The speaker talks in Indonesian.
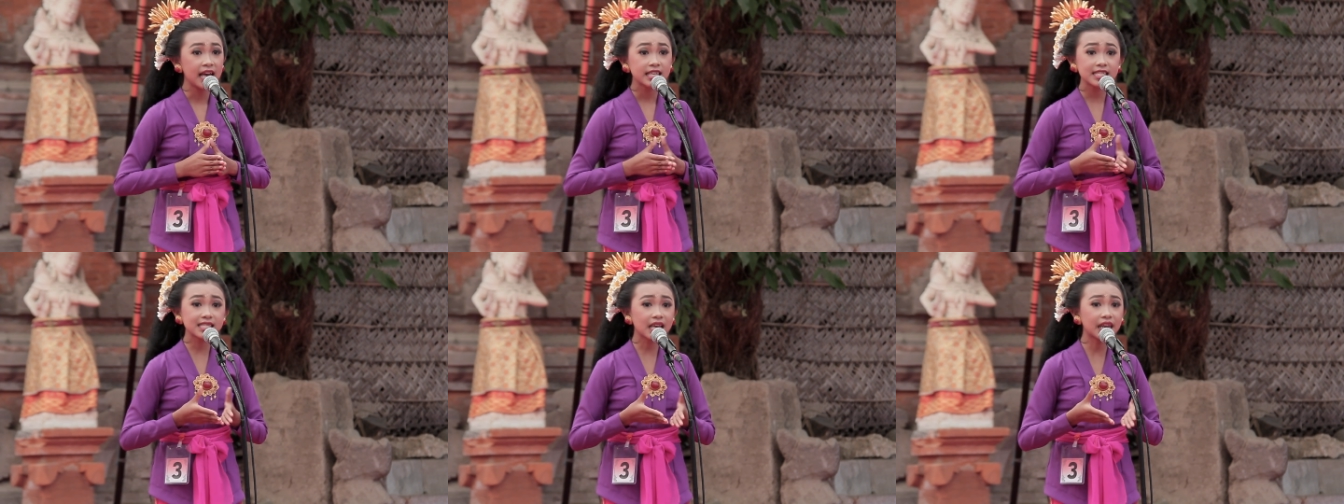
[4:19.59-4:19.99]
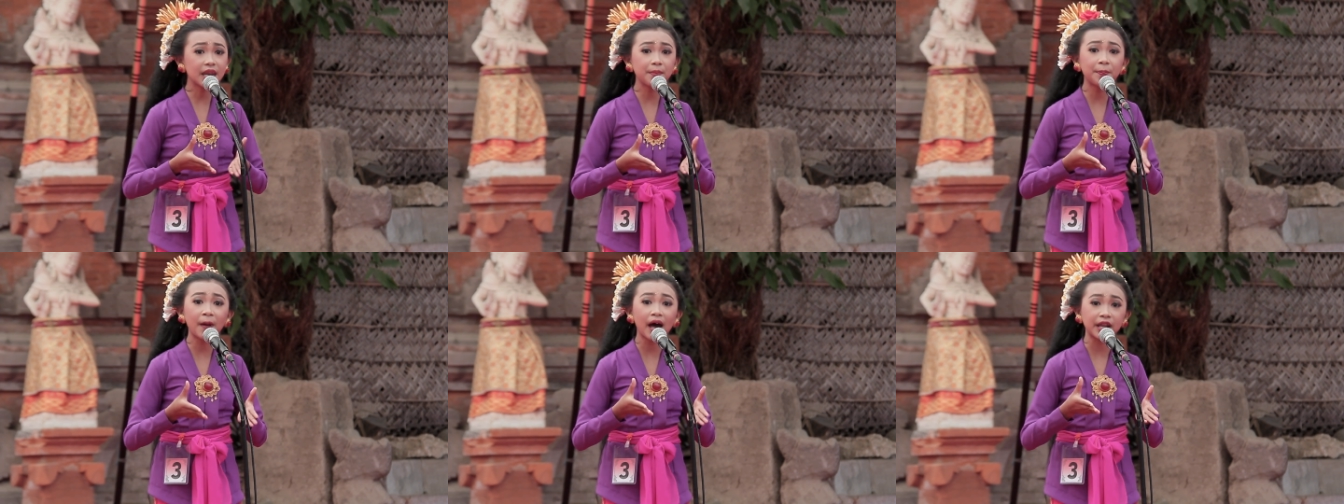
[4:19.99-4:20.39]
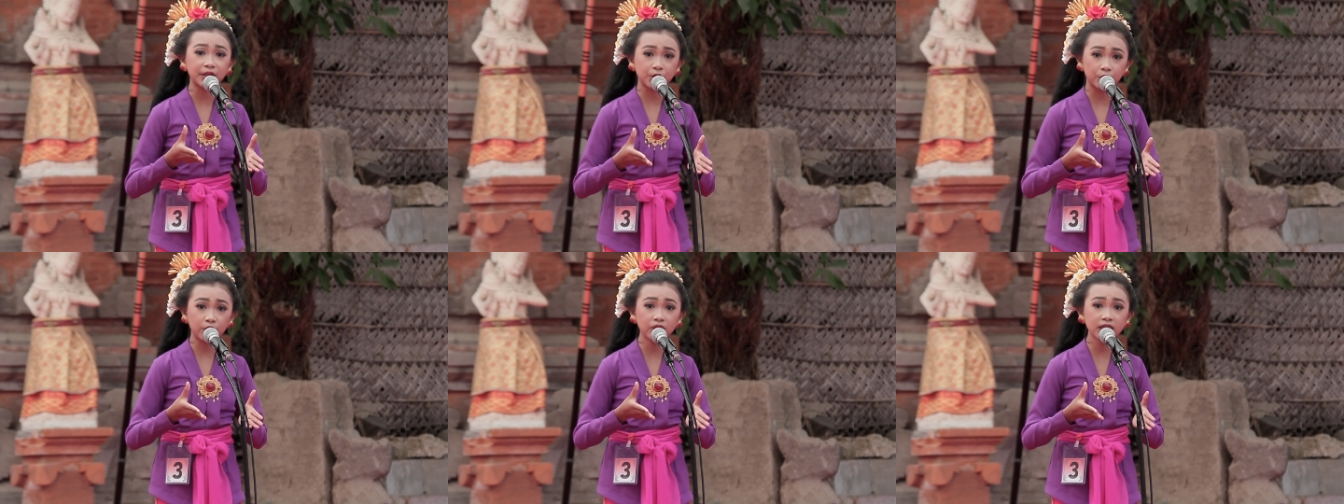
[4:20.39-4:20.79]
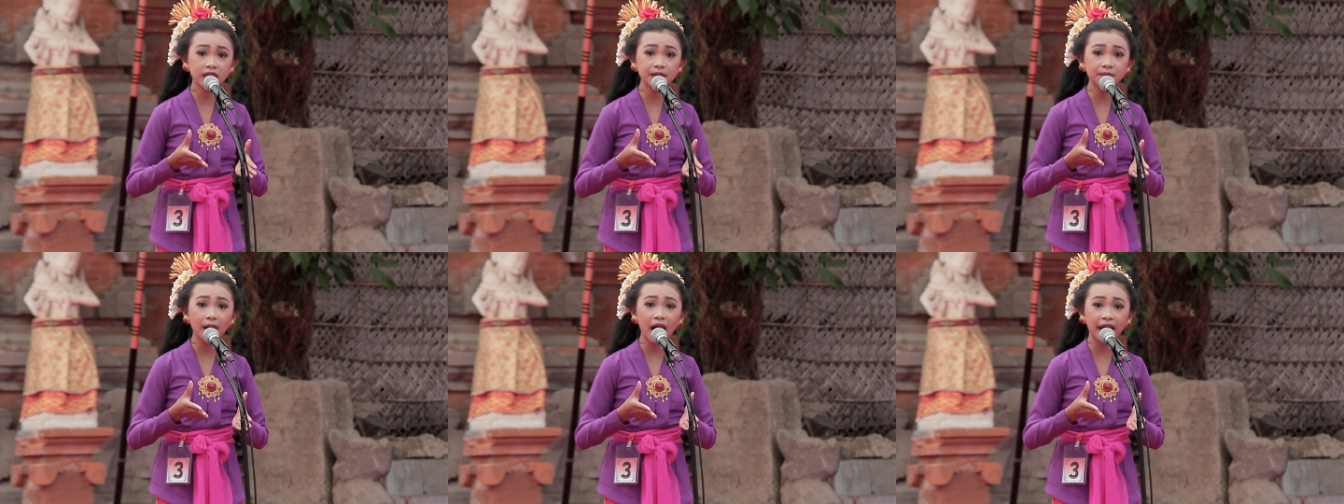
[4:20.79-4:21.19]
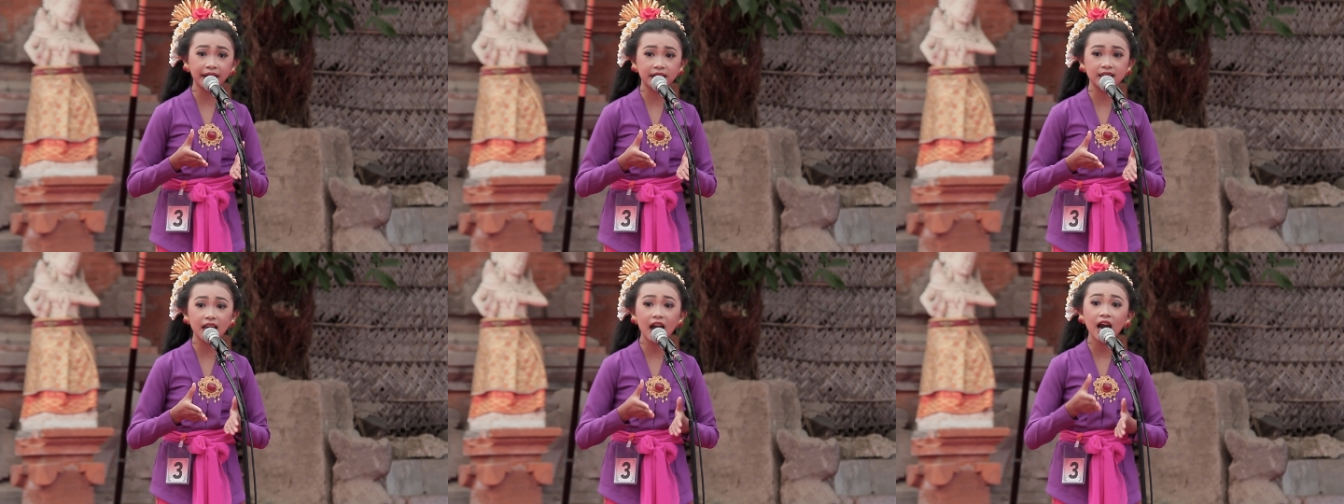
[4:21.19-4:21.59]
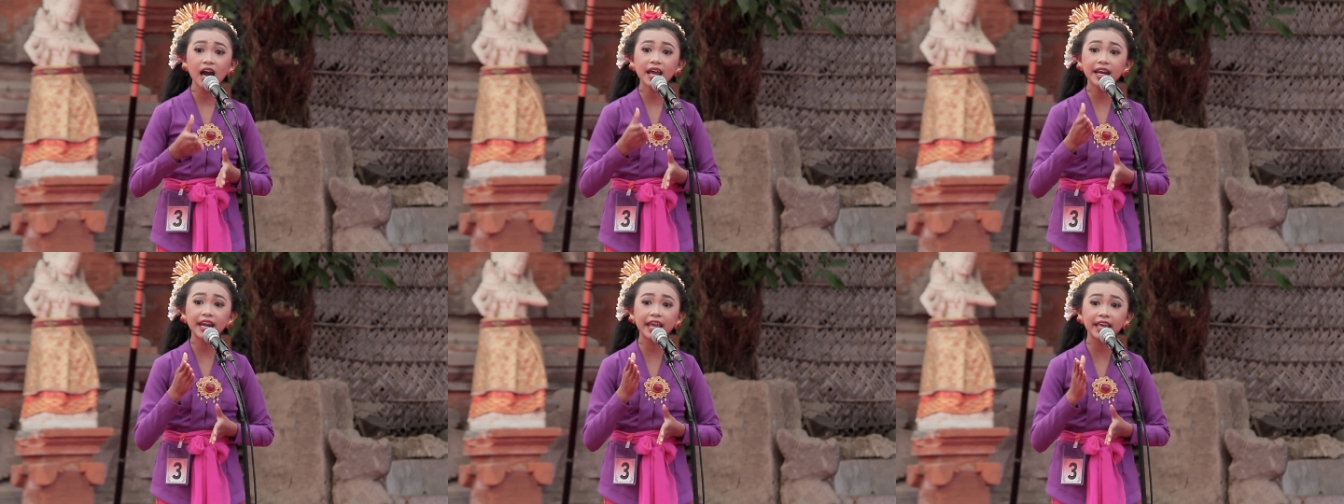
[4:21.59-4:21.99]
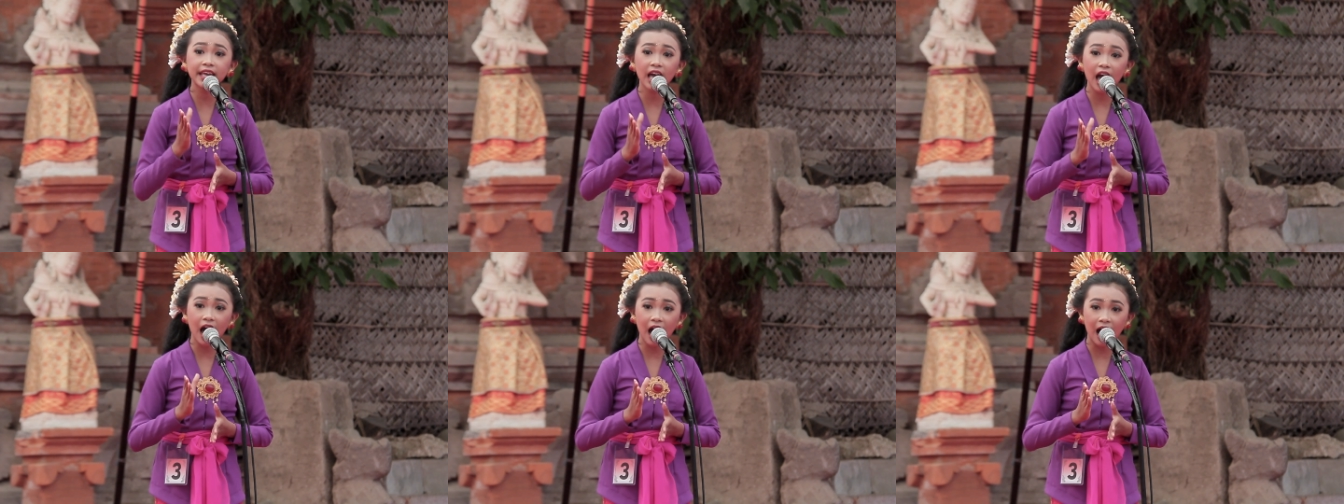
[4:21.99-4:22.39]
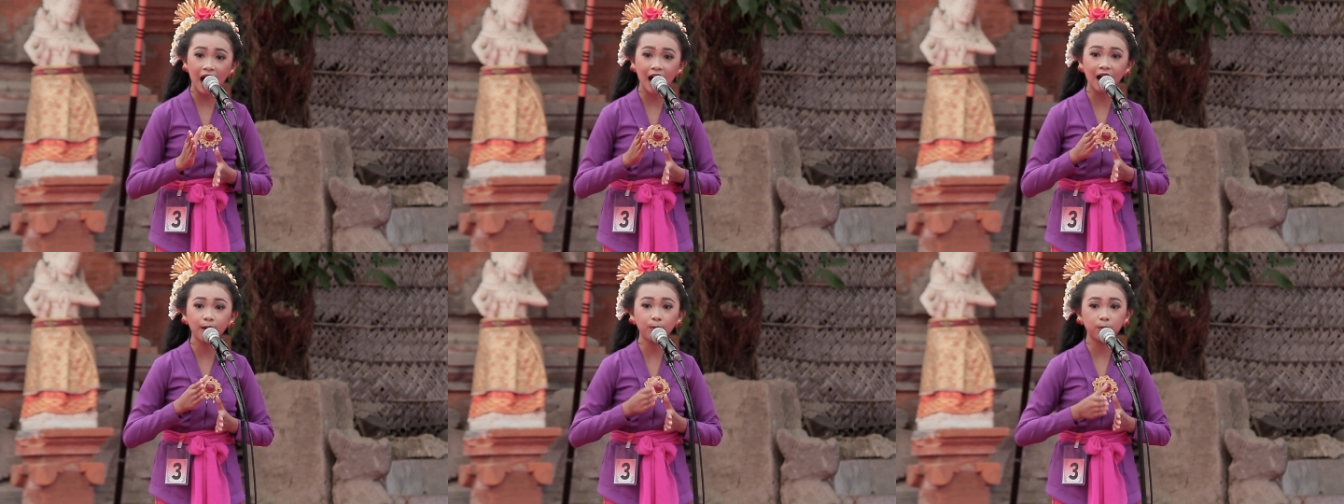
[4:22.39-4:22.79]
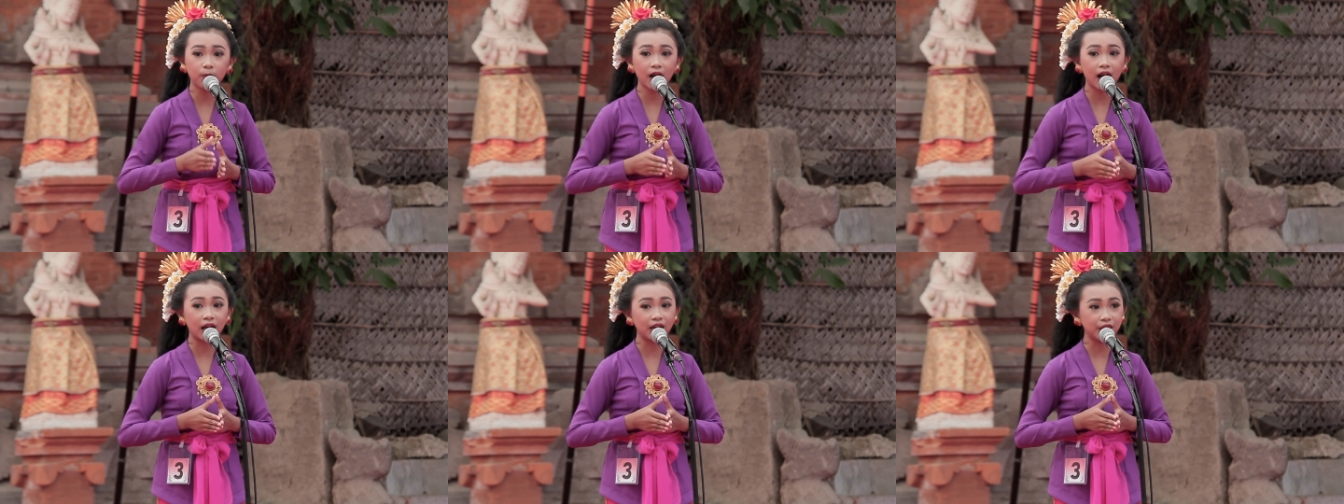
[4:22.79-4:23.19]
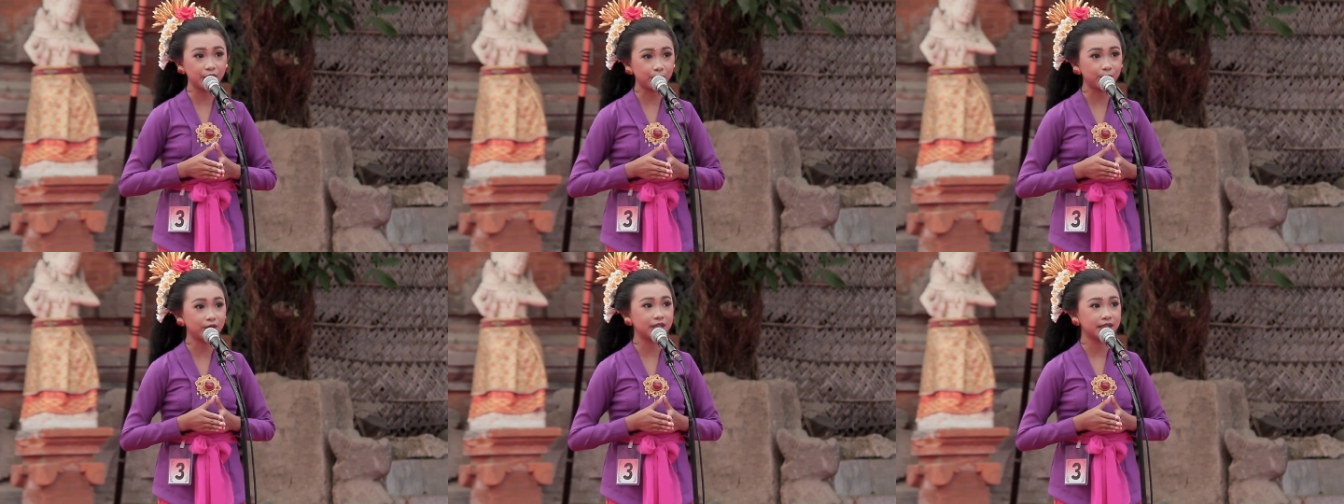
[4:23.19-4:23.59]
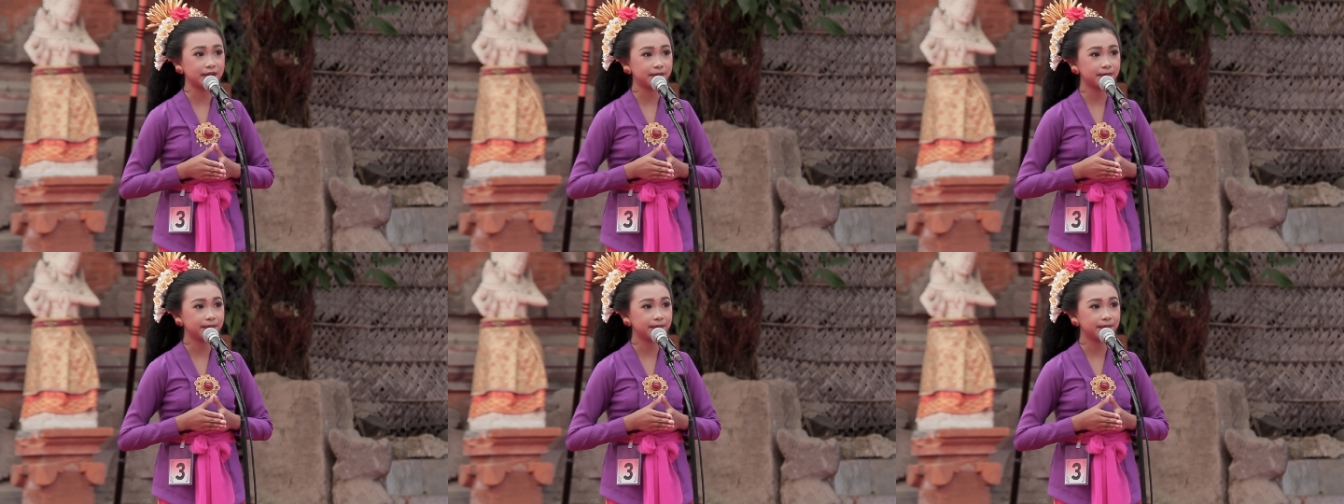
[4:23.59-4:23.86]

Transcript: sani patut kemargyang ring ab kaliuke